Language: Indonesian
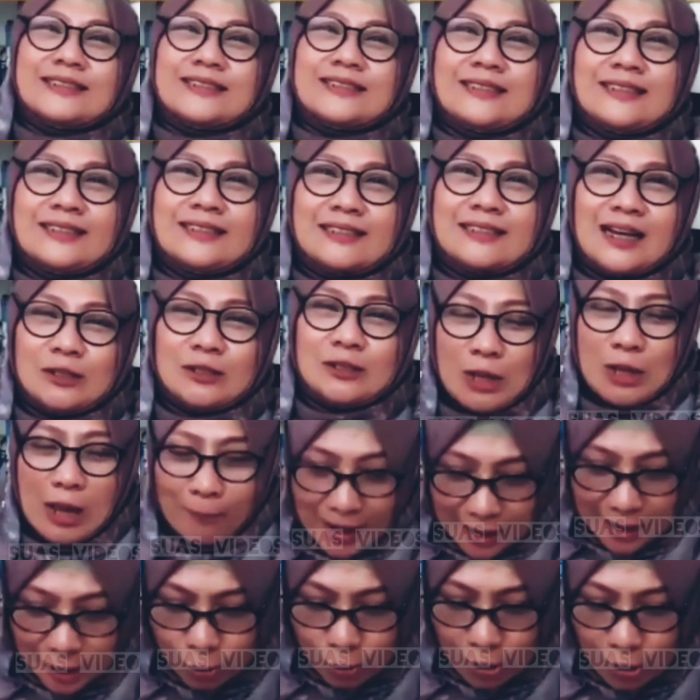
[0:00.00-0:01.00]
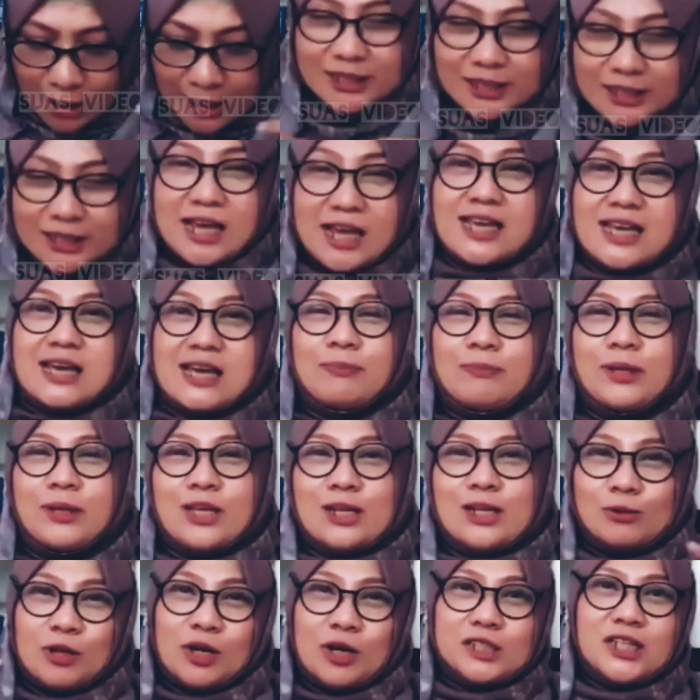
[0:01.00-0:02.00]
Kan apalagi suara saya,
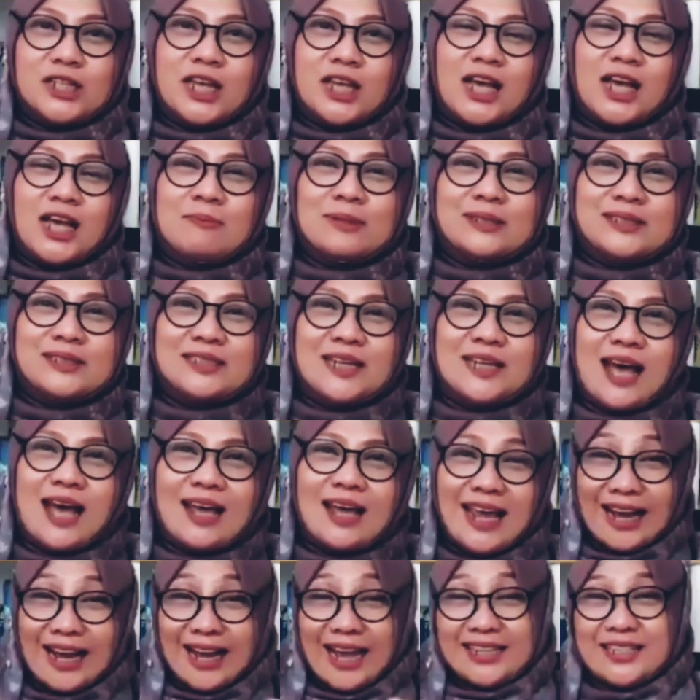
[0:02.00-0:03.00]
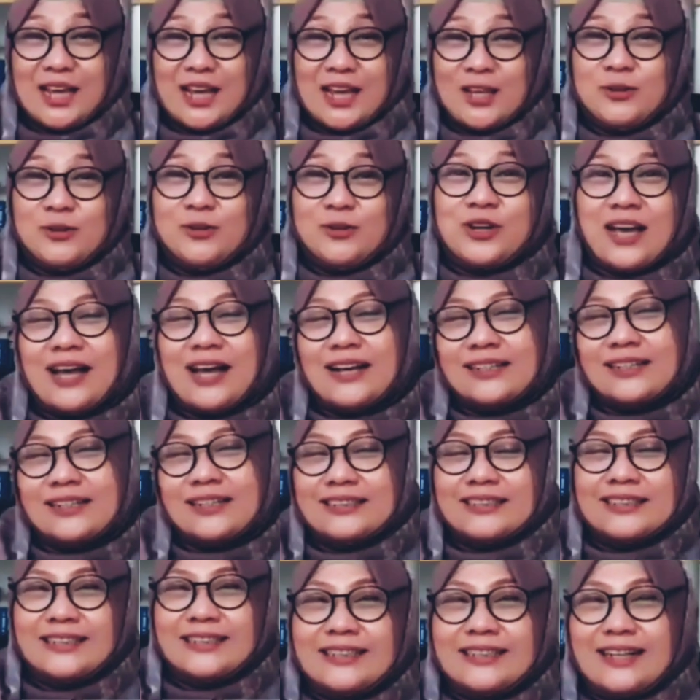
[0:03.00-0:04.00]
pita suara saya kan besar, ya kayak saya
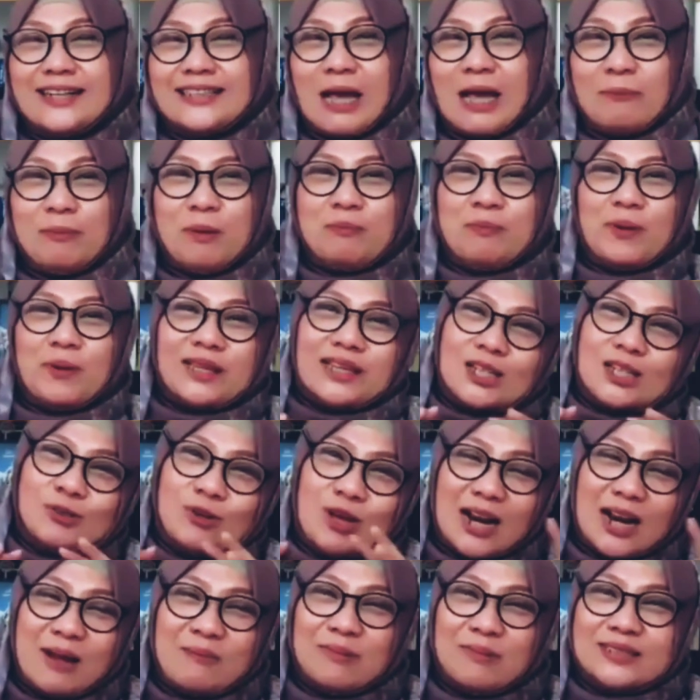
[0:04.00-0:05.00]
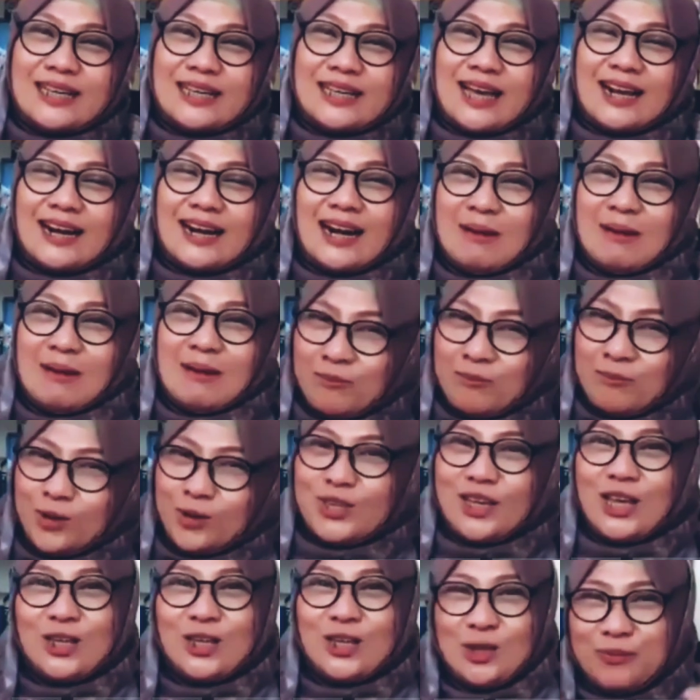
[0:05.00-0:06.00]
juga tapi pita suara besar
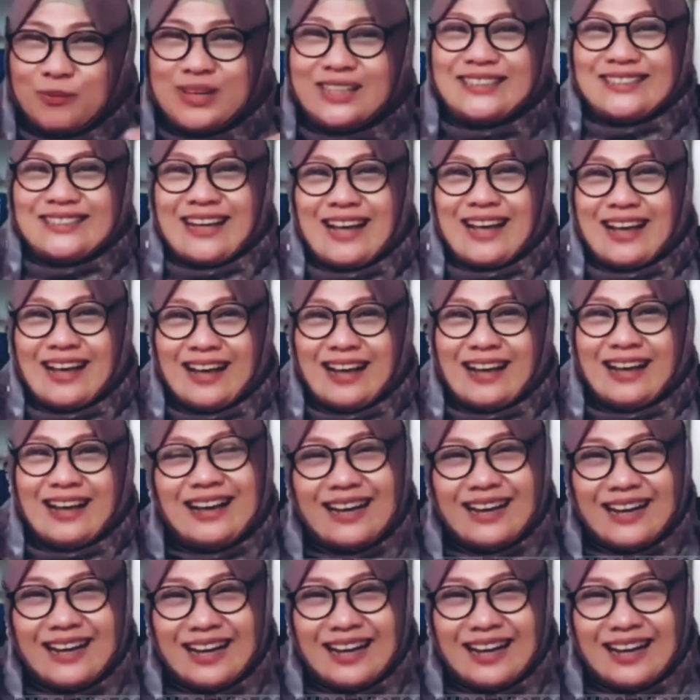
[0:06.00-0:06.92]
lembut itu bisa.